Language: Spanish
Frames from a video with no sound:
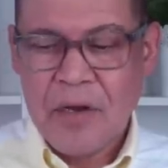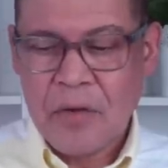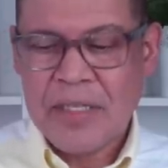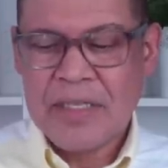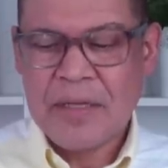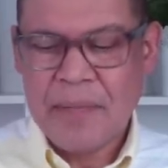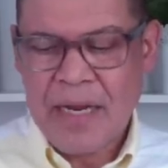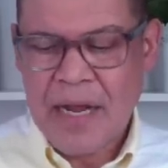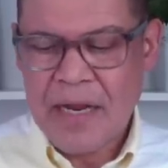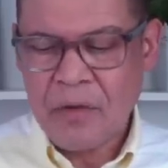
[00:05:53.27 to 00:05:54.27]
Los que,
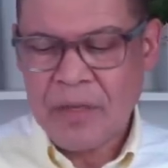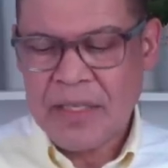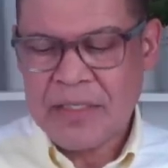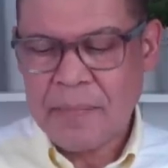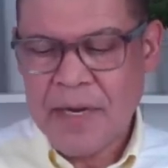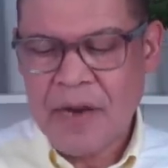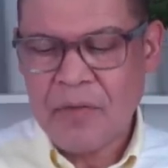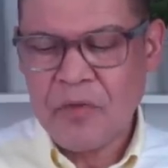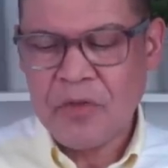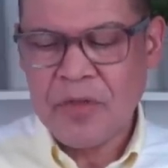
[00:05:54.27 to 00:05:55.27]
que
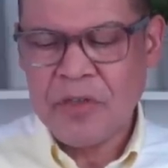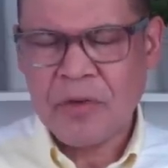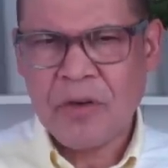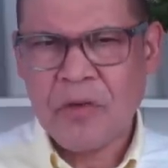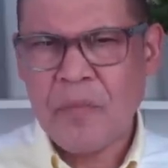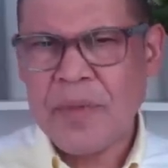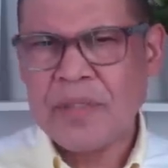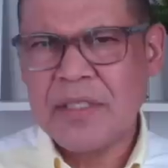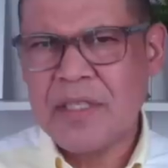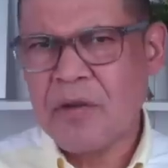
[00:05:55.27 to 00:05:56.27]
desesperaron, muchos de ellos, creo que un
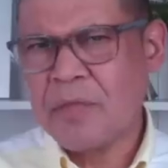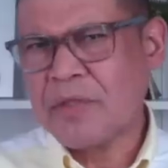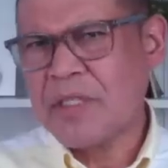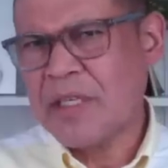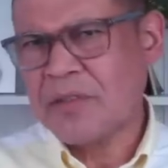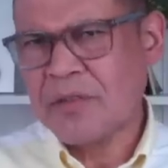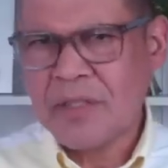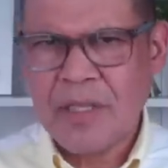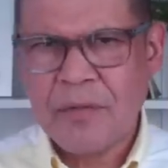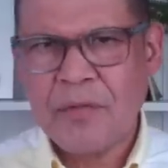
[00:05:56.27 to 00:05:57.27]
25%
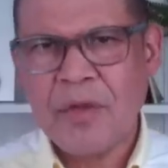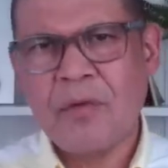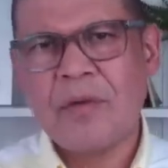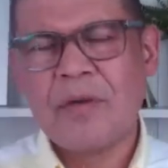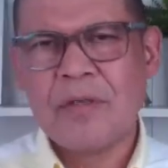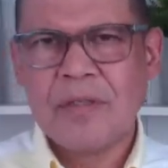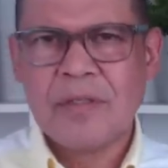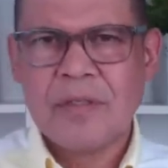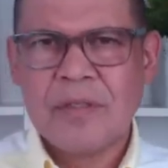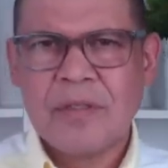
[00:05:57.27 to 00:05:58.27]
se desvió.
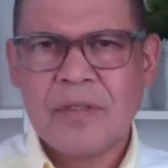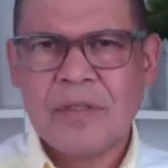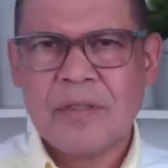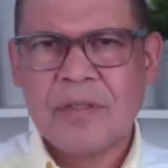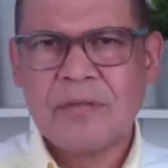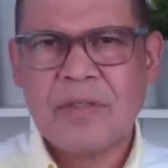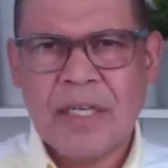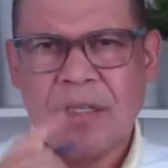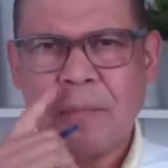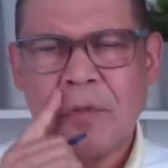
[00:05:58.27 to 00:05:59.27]
Un
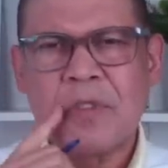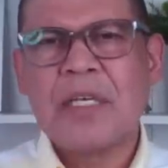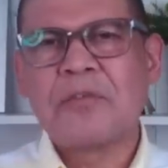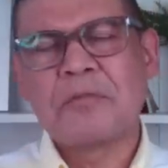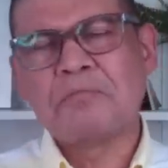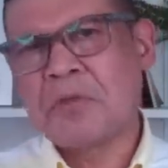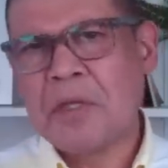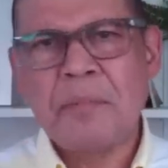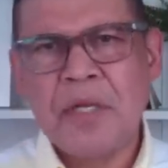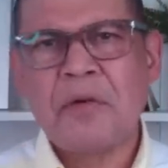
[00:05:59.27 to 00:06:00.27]
30% no
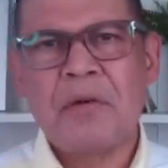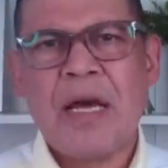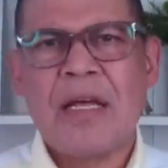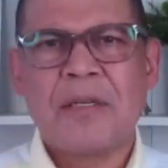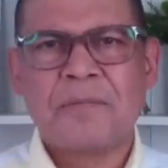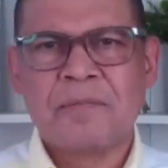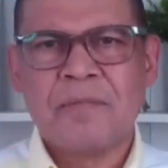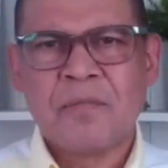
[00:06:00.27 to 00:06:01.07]
terminó nada.